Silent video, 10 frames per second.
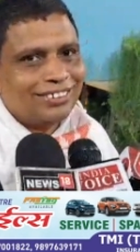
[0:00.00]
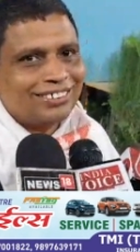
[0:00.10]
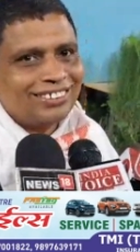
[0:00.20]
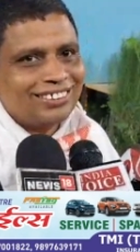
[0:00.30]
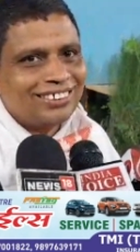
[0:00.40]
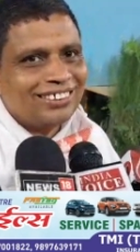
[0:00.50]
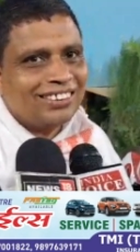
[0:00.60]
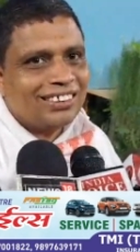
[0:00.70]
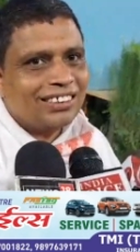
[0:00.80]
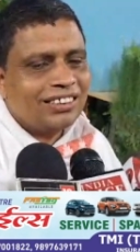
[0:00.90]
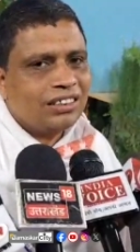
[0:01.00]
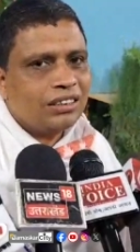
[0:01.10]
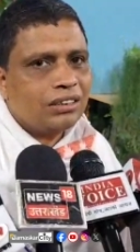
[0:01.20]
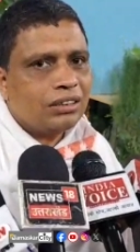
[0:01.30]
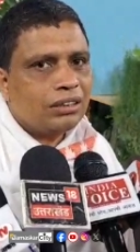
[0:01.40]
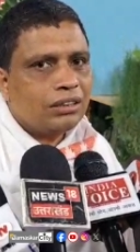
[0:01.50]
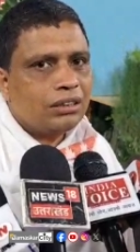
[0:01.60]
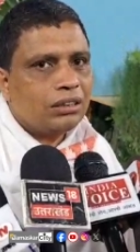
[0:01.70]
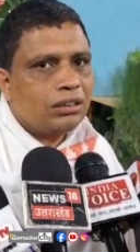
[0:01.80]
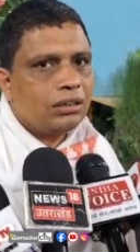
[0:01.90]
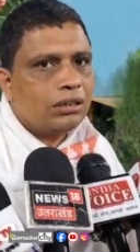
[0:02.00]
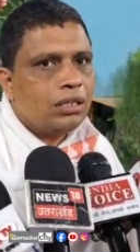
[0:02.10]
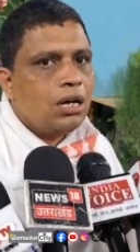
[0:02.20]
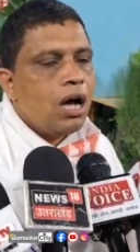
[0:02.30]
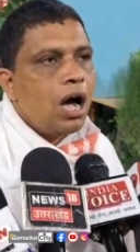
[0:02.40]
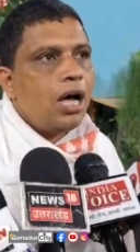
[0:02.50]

टेस्टिंग लैब है जिनका बड़ा अभाव है तो उसके बाद बड़ा